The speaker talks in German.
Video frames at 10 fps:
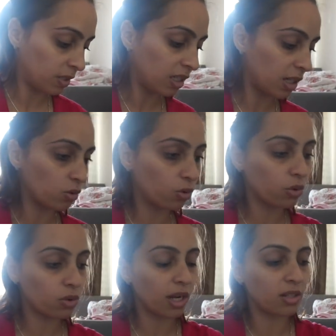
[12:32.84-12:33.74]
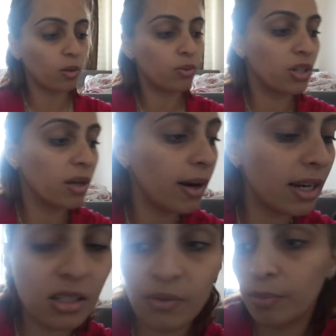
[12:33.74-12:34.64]
Lina, du tust so, als ob ich dir immer
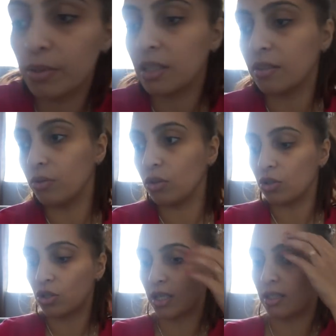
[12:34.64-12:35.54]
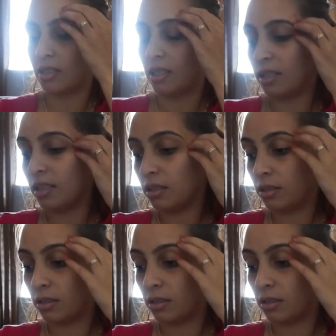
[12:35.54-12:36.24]
alles verbieten würde, Schatzi, ne?